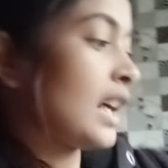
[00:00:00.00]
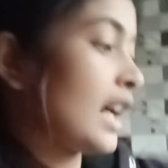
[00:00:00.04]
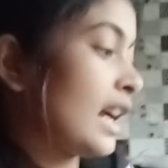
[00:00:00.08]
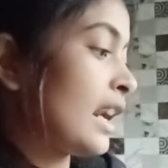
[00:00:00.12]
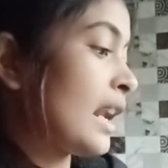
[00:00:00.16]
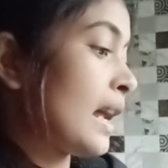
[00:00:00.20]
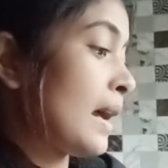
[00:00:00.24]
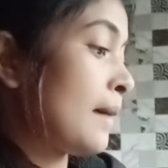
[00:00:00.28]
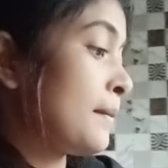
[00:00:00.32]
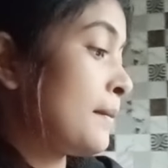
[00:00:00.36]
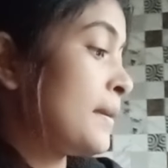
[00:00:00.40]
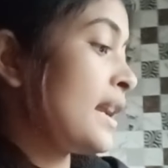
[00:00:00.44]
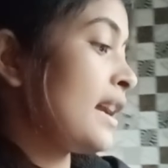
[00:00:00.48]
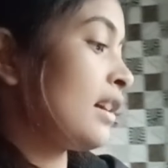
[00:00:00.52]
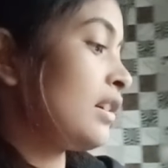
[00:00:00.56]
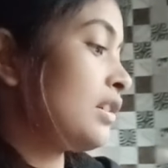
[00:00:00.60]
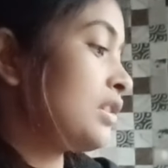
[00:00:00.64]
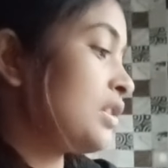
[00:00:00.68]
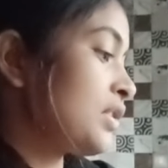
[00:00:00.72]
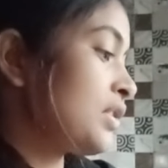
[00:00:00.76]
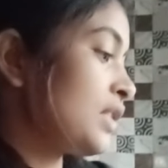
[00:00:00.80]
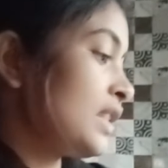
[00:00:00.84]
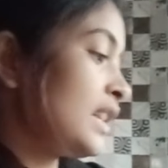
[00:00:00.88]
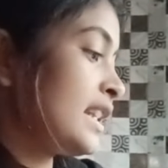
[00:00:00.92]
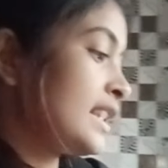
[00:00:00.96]
আর আমি এখন
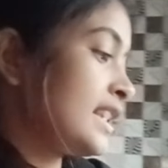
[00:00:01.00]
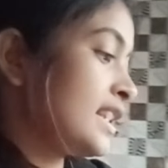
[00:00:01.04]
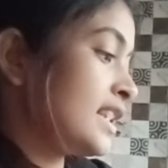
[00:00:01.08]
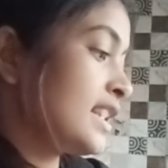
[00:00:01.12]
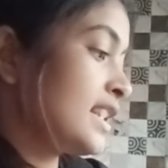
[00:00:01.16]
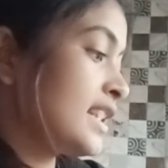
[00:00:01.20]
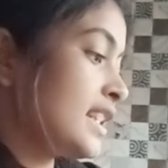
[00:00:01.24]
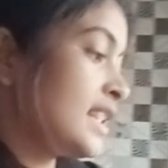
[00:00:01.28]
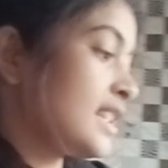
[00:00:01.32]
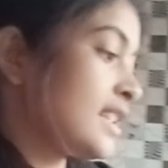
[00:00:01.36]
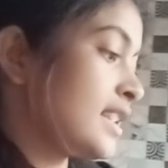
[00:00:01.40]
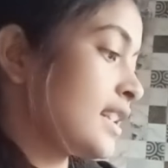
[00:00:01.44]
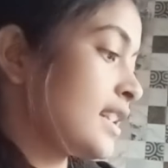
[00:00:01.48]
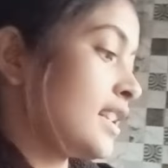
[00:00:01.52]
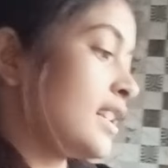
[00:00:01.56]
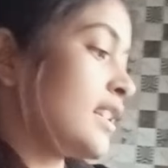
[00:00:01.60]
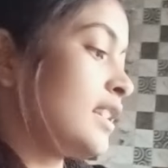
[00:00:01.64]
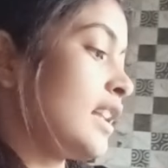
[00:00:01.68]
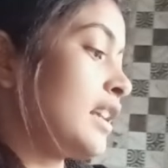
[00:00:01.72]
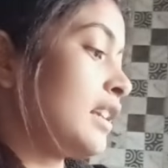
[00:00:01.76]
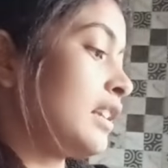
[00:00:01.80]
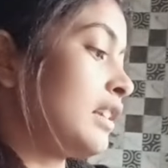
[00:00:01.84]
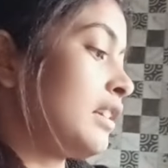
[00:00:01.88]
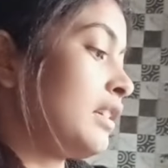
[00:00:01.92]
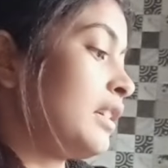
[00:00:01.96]
চলে এসেছি কিচেনে
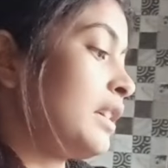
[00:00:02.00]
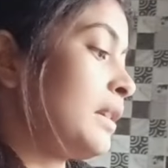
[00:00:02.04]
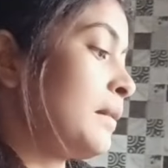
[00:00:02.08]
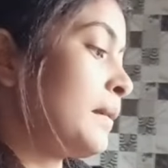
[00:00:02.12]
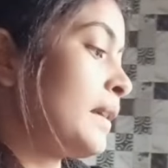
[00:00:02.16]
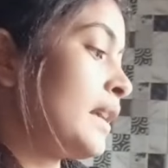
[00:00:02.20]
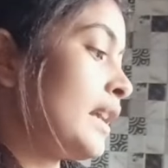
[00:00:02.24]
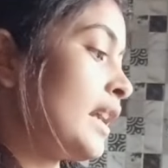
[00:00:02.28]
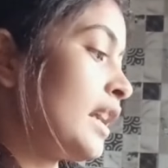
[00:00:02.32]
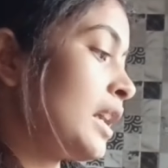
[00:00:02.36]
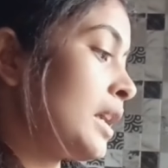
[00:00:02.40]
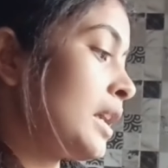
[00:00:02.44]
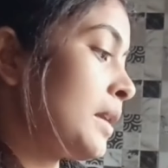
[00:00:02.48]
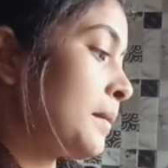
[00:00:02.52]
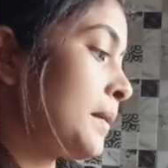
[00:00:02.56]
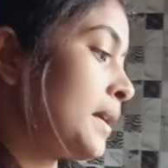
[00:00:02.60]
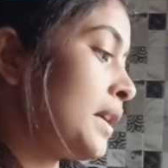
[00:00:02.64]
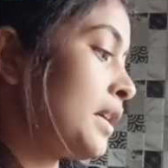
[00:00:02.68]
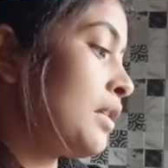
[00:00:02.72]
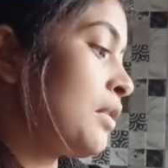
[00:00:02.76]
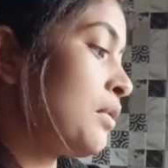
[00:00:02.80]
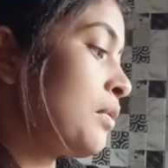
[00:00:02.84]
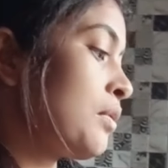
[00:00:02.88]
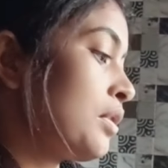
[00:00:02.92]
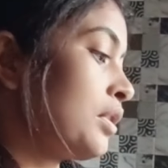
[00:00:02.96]
তার কারণে এবার রান্না
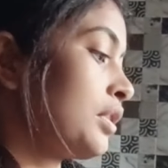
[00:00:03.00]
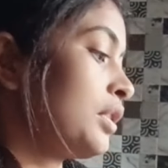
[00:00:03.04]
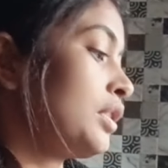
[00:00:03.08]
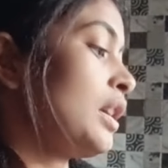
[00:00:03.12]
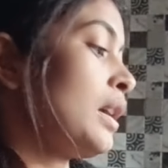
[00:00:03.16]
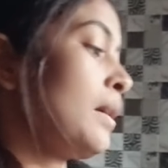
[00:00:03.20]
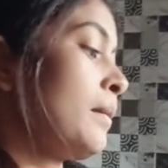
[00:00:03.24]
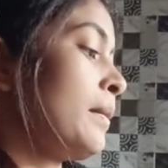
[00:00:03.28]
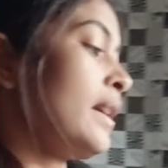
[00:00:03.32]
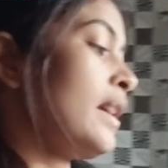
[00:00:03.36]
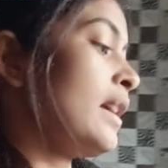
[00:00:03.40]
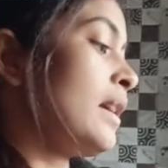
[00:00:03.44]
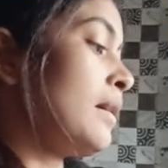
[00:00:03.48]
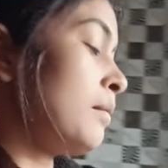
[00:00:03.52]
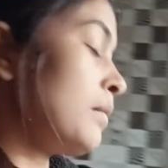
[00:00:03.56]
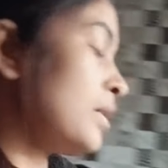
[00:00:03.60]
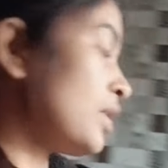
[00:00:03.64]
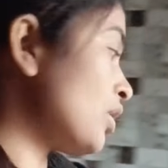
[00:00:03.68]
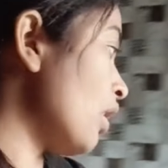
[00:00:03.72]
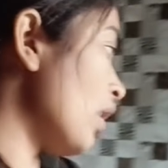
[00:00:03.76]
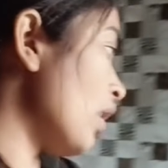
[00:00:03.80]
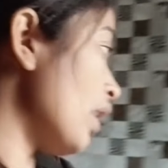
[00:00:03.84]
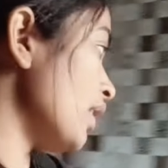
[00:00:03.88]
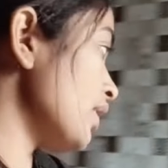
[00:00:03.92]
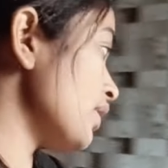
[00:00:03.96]
বান্নাও করতে হবে এমনি
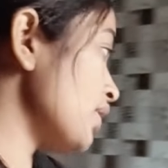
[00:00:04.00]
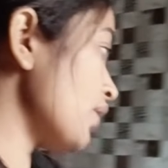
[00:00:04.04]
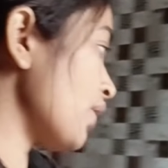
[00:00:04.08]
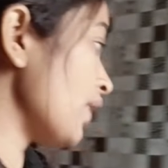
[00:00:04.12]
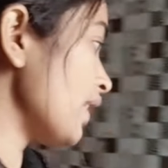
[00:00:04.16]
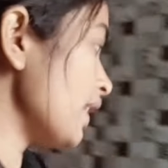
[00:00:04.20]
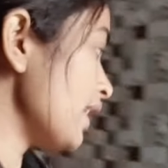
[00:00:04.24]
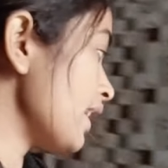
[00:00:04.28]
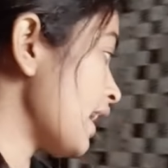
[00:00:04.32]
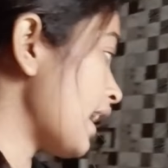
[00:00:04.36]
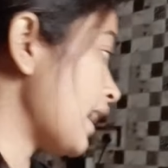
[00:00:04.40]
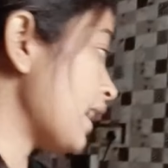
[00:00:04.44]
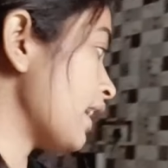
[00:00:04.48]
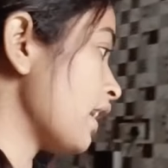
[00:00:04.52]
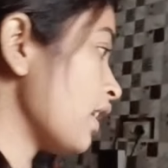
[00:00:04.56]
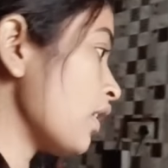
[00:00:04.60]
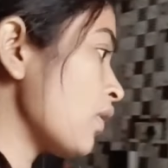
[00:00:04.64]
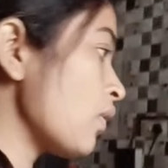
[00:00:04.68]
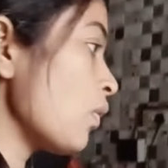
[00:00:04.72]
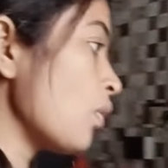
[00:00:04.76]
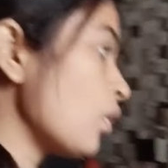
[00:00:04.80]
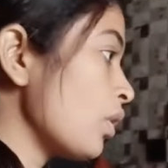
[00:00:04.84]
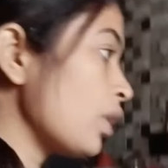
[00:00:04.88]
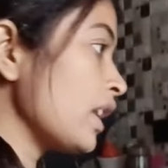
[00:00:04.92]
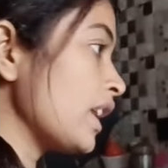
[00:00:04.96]
সকাল সকালই রান্না
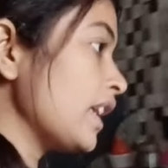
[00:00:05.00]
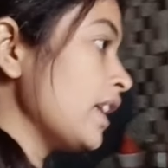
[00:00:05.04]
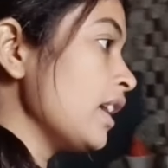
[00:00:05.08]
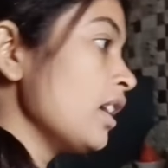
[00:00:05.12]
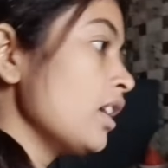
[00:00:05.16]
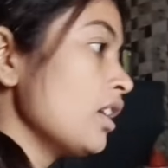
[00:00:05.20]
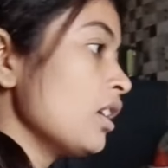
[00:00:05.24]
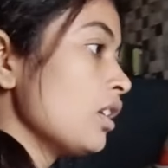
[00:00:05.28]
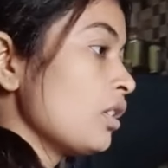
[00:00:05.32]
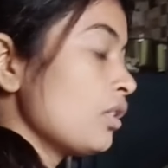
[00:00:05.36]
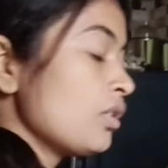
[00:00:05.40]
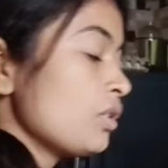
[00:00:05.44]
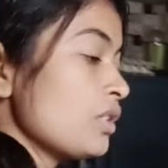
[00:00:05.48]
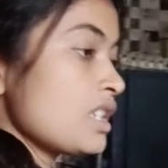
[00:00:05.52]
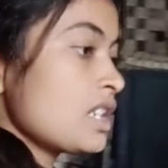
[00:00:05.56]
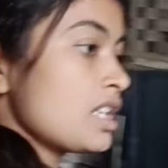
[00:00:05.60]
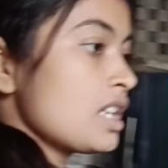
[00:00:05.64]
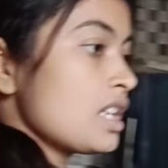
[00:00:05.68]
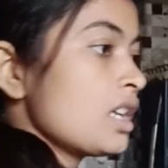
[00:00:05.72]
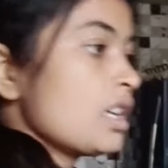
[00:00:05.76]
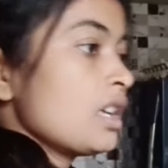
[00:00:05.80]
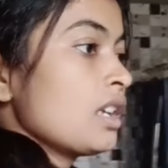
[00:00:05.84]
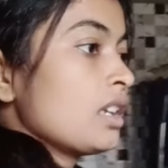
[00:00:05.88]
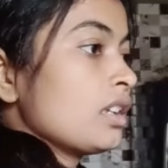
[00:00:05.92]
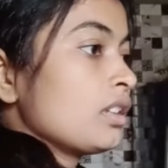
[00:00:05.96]
করি রোজই
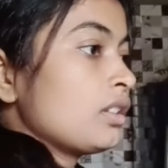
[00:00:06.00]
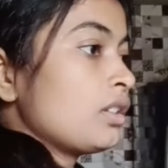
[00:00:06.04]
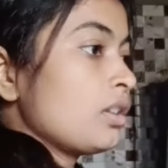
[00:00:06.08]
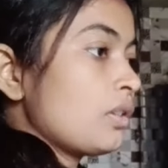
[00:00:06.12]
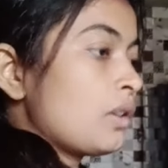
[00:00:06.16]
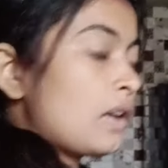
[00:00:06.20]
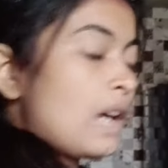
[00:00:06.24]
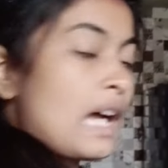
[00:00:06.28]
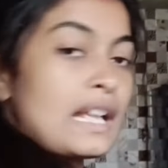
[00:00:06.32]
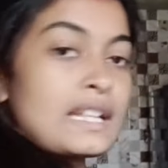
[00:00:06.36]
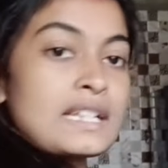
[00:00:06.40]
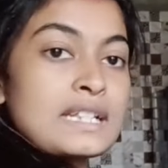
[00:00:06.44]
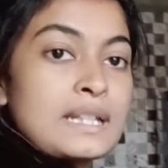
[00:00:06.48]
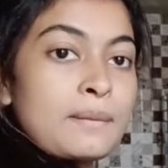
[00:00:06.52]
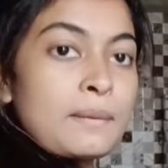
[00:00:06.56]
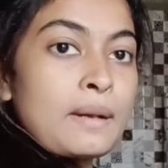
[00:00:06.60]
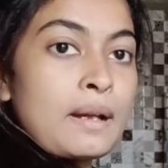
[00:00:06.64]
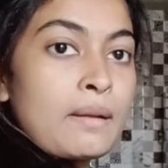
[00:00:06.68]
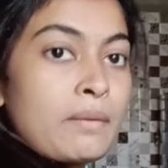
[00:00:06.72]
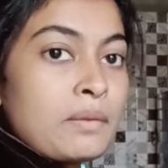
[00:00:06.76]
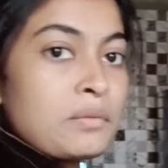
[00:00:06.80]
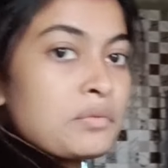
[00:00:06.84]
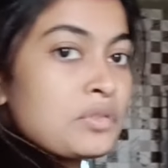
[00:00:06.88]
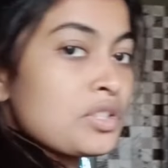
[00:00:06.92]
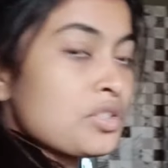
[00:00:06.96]
তো আজকে
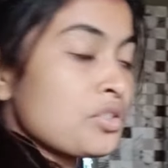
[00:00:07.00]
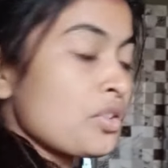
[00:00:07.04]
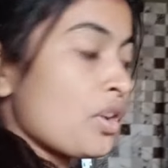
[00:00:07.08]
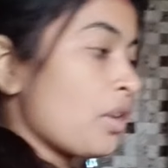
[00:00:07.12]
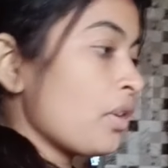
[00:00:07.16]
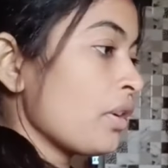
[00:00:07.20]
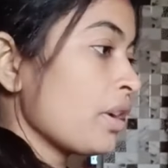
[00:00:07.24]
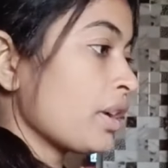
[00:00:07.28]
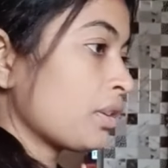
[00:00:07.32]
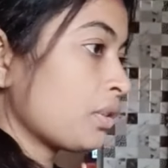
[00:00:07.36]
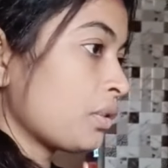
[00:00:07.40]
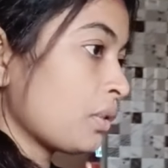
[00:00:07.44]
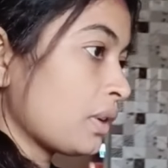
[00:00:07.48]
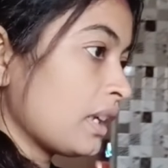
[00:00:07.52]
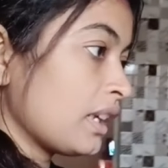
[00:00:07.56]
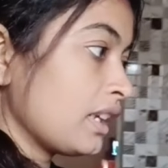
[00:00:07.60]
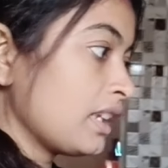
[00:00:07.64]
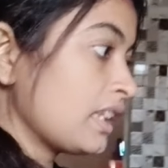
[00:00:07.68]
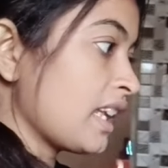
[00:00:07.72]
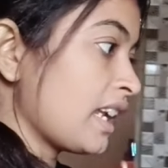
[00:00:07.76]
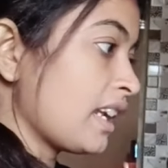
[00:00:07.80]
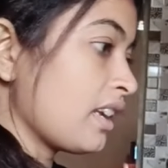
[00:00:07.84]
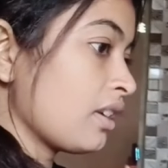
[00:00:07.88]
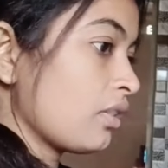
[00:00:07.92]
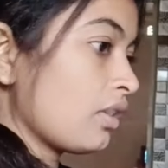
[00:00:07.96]
ভাবলাম যে চলো একটুখানি
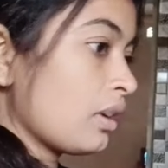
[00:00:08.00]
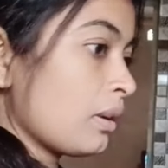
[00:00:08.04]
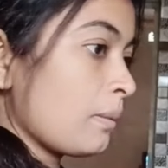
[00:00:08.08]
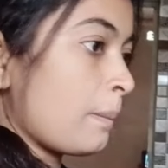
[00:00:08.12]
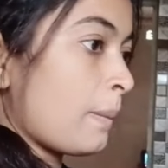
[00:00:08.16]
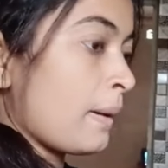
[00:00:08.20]
দেরি করে